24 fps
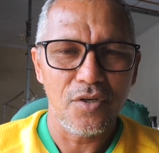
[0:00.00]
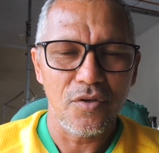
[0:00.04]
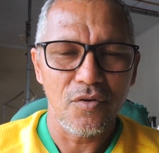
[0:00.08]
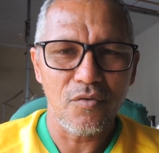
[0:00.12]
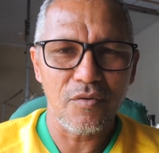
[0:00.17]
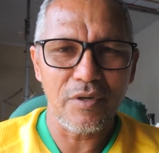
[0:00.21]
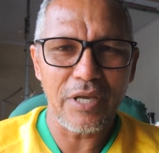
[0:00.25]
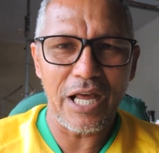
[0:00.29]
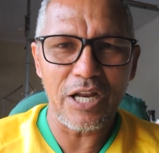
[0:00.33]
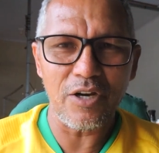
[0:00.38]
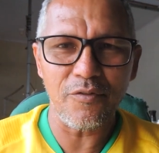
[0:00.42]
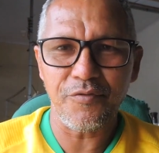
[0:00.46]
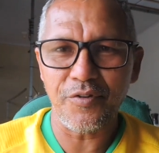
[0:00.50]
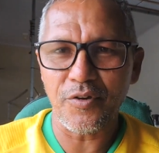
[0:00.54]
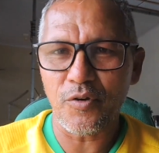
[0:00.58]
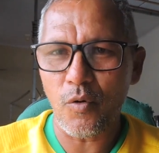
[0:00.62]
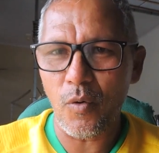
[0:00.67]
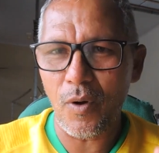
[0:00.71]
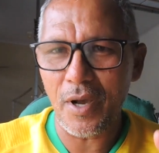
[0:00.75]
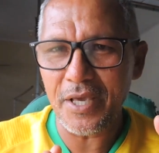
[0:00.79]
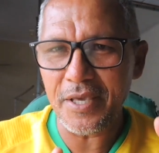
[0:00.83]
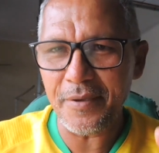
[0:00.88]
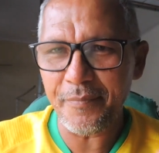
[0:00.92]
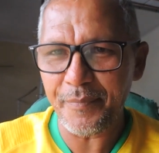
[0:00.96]
O galo
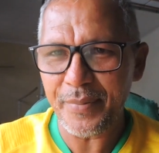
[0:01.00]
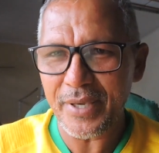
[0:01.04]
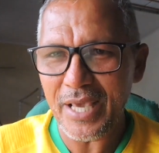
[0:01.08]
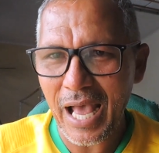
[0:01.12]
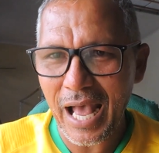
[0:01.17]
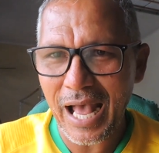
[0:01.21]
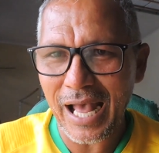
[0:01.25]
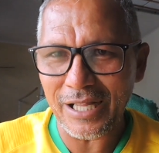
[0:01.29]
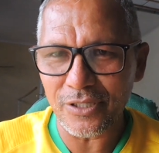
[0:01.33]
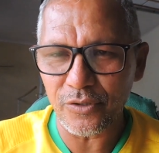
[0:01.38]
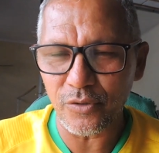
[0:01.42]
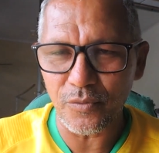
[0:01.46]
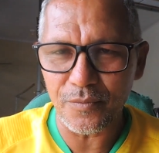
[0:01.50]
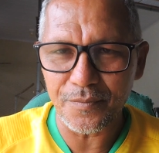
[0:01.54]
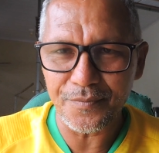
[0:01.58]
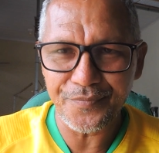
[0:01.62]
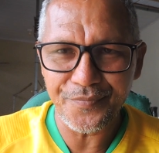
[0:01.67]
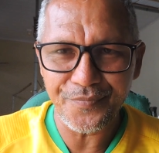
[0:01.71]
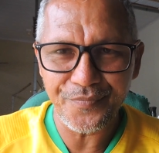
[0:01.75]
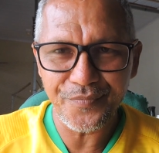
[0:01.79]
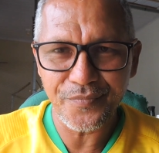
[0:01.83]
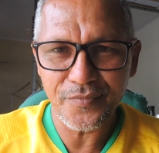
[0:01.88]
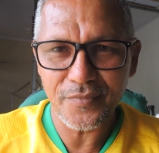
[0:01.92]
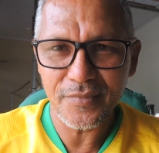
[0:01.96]
ficou arrepiado.
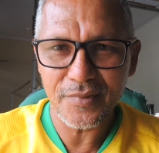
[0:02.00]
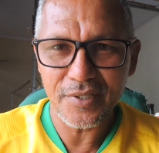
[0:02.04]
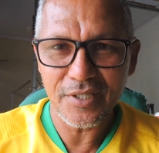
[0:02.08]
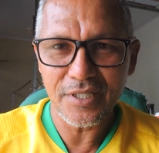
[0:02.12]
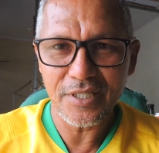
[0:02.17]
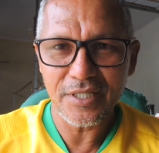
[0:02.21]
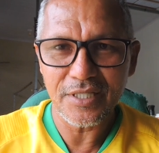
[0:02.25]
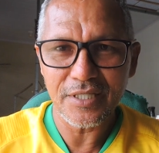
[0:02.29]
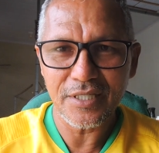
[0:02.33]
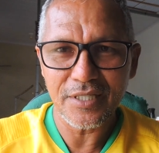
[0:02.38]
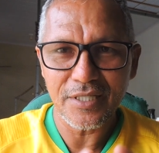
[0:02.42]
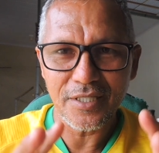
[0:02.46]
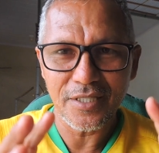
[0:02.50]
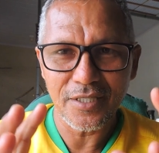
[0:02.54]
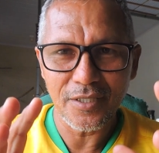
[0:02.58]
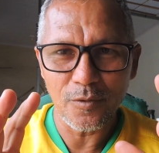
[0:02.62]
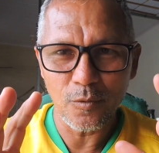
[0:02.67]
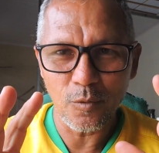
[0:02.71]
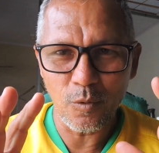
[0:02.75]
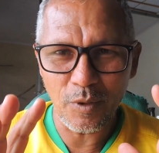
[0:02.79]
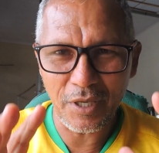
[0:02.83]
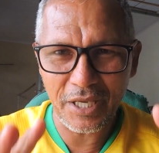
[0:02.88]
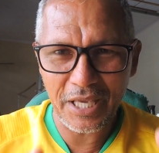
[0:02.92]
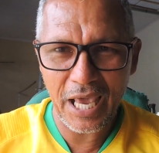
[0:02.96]

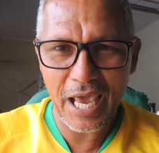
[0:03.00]
O